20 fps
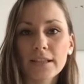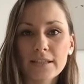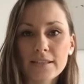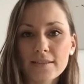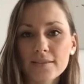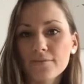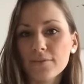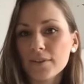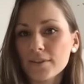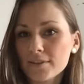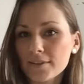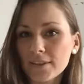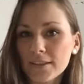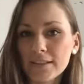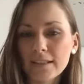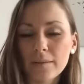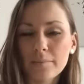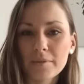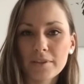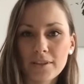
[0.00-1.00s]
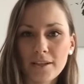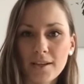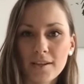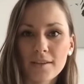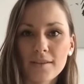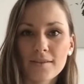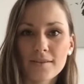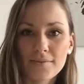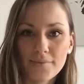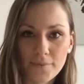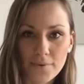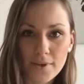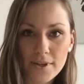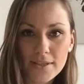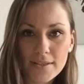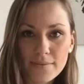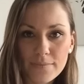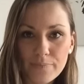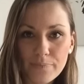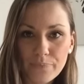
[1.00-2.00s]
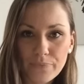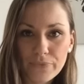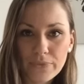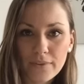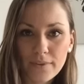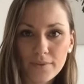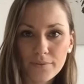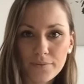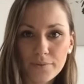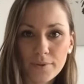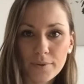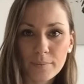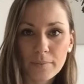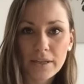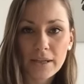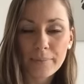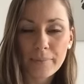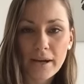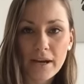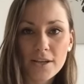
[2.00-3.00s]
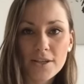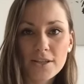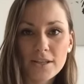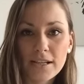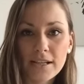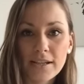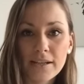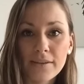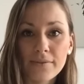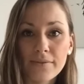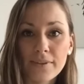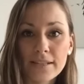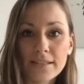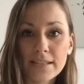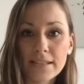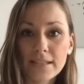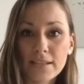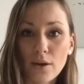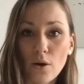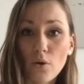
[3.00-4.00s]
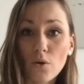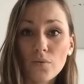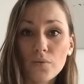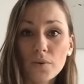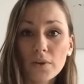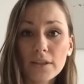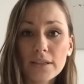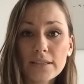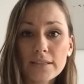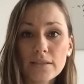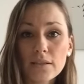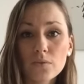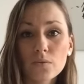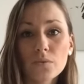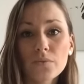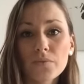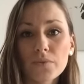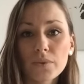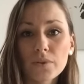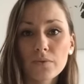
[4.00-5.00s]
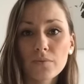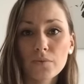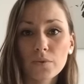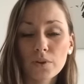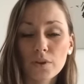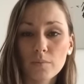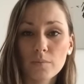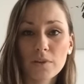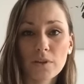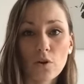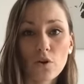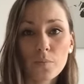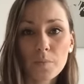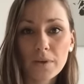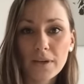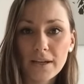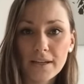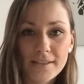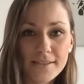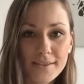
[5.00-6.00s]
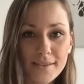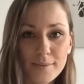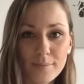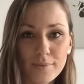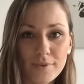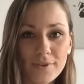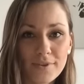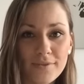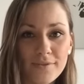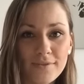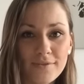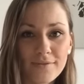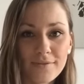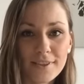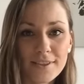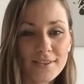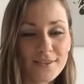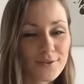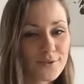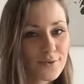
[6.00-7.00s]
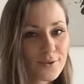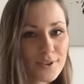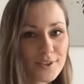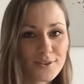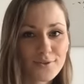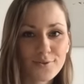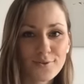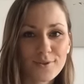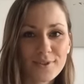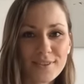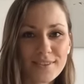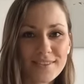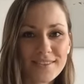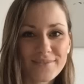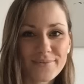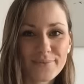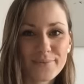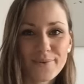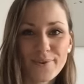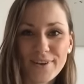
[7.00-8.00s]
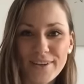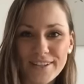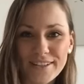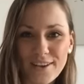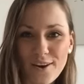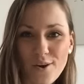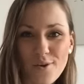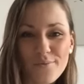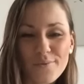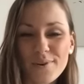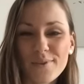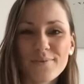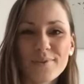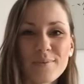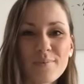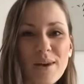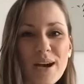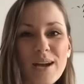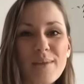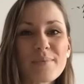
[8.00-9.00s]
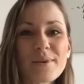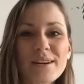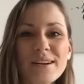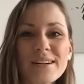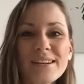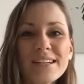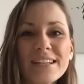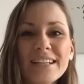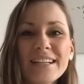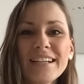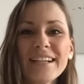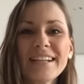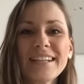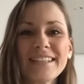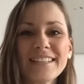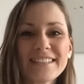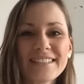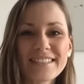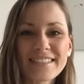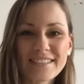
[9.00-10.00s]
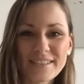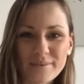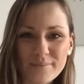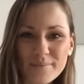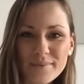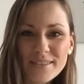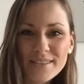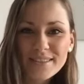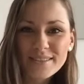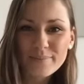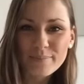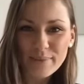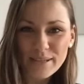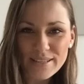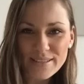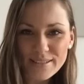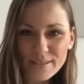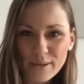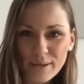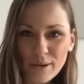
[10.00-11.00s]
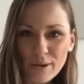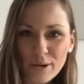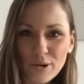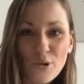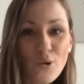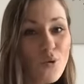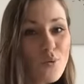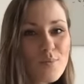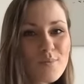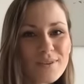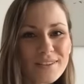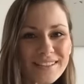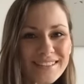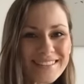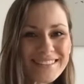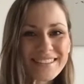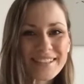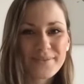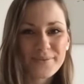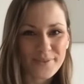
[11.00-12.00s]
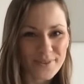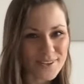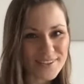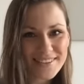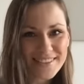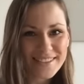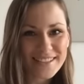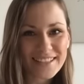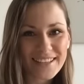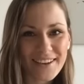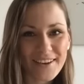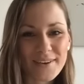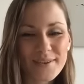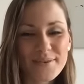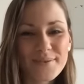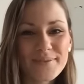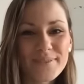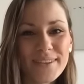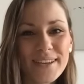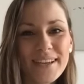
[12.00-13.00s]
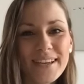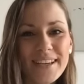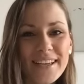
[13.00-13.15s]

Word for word: Jetzt, wie gesagt, habe ich gerade das Force von Marstall, was ich auch wirklich sehr gut finde, von dem ich auch begeistert bin. Was natürlich schön ist, vorne drauf auf dem Eimer ist Jims bester Kumpel, der Firsty, drauf.